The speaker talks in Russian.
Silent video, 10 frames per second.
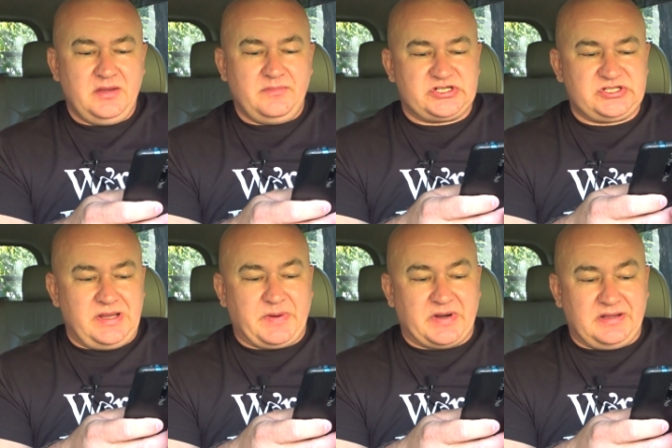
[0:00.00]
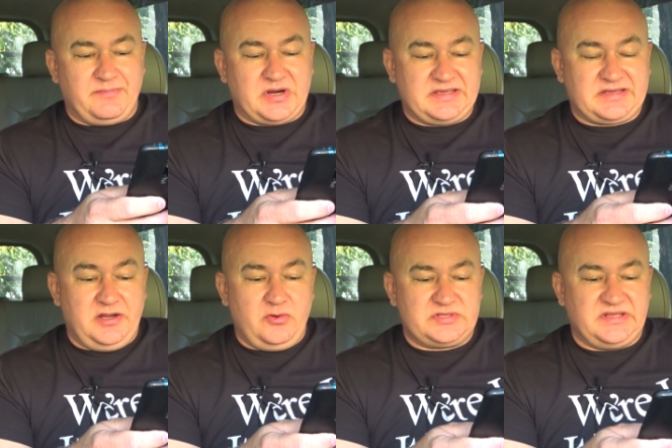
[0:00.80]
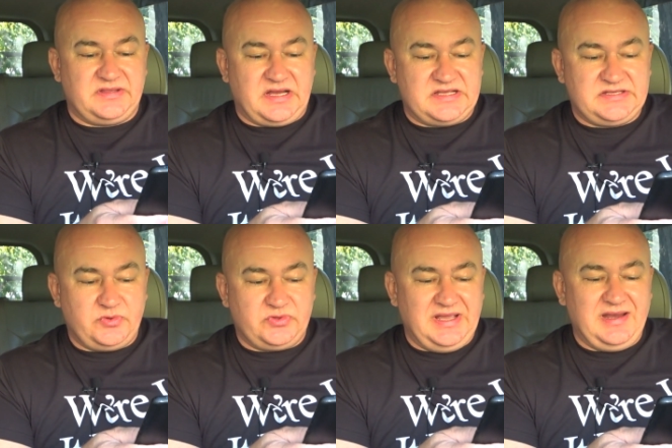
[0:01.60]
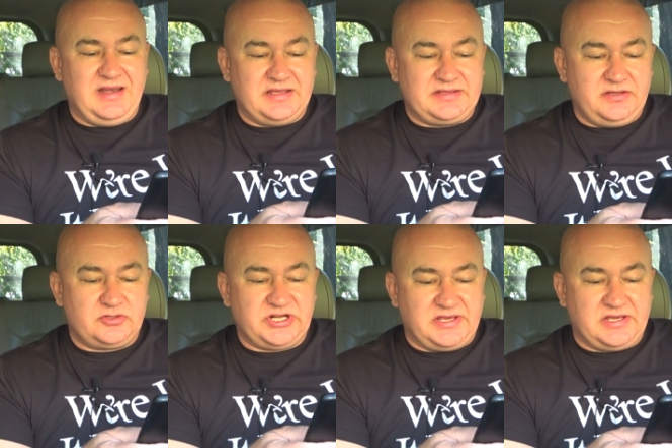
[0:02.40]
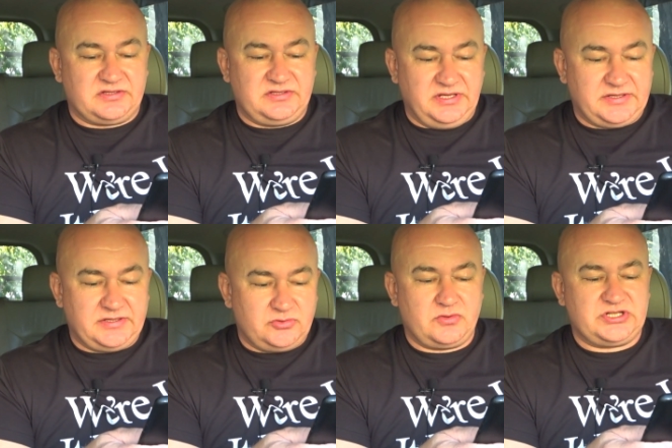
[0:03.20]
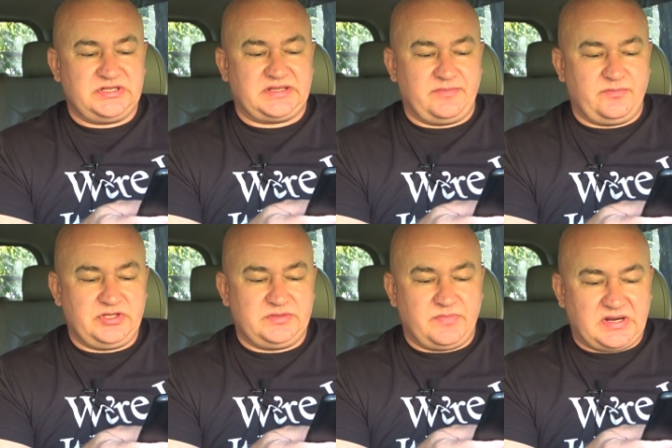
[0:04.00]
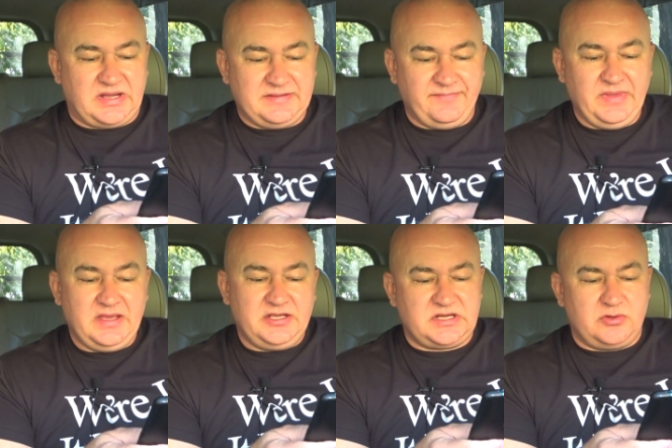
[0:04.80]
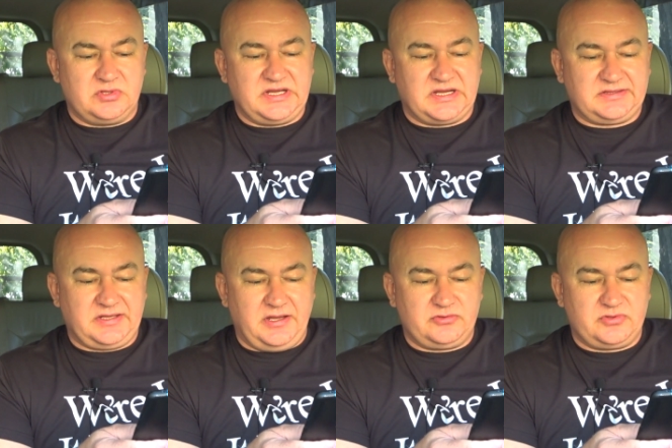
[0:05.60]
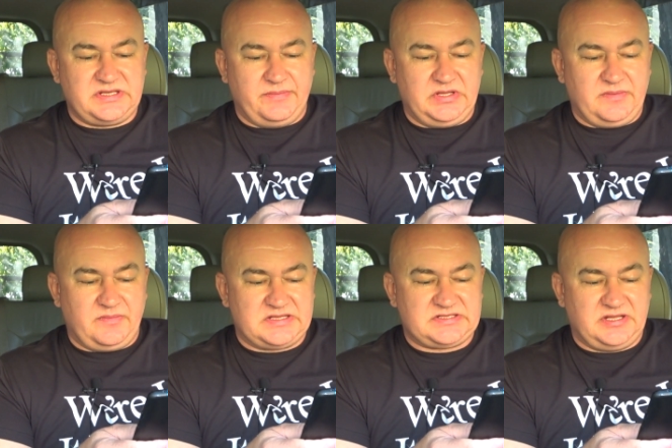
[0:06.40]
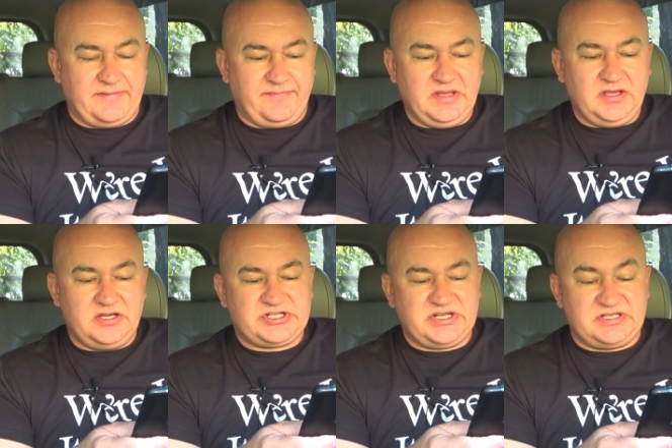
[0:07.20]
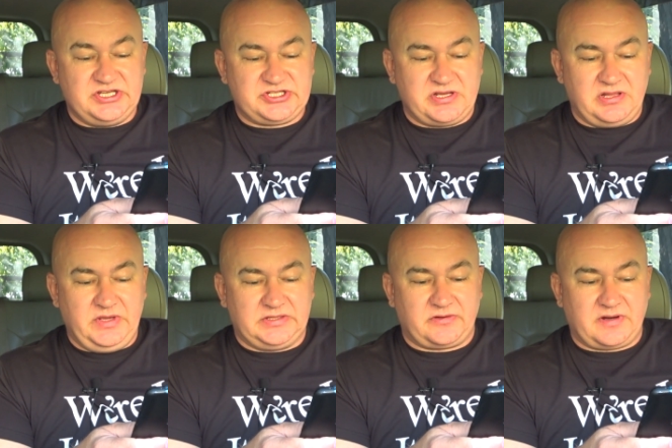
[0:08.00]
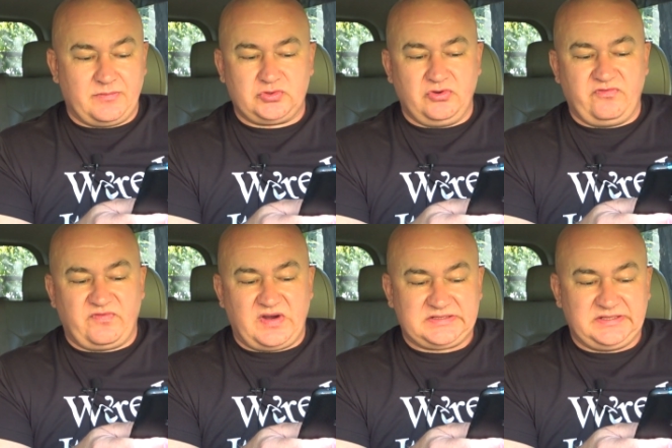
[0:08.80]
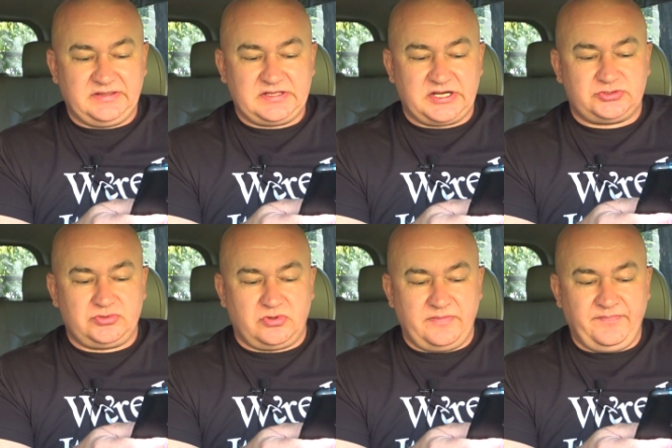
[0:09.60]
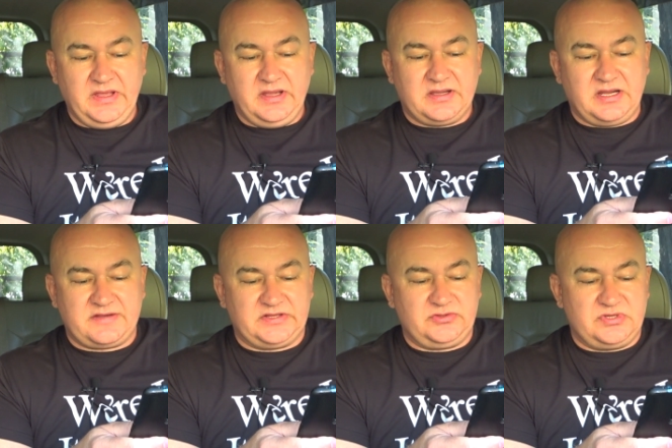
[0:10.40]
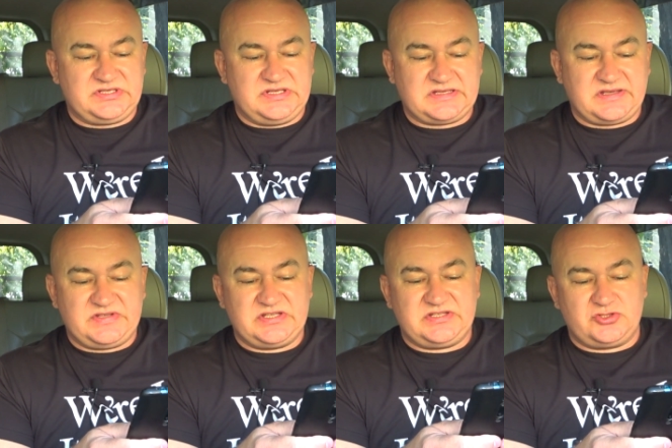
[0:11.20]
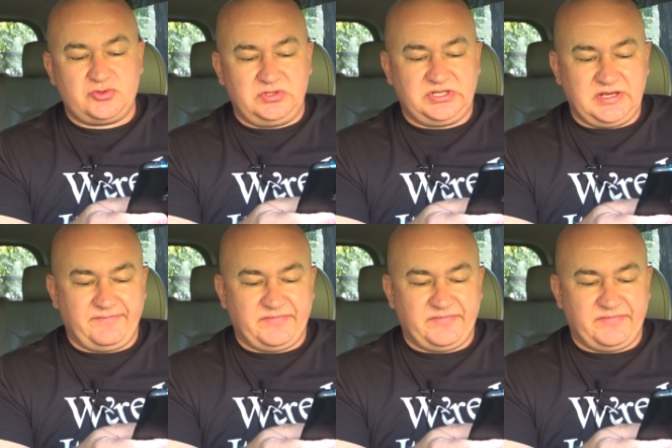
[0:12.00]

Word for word: Пришла пора брать колеса на зиму, да и летний уже кирдык. Тоже надо будет брать. За год накатаю до замены масла 6000 километров, работаю в вахтой. Так что, как вы относитесь к всесезонке?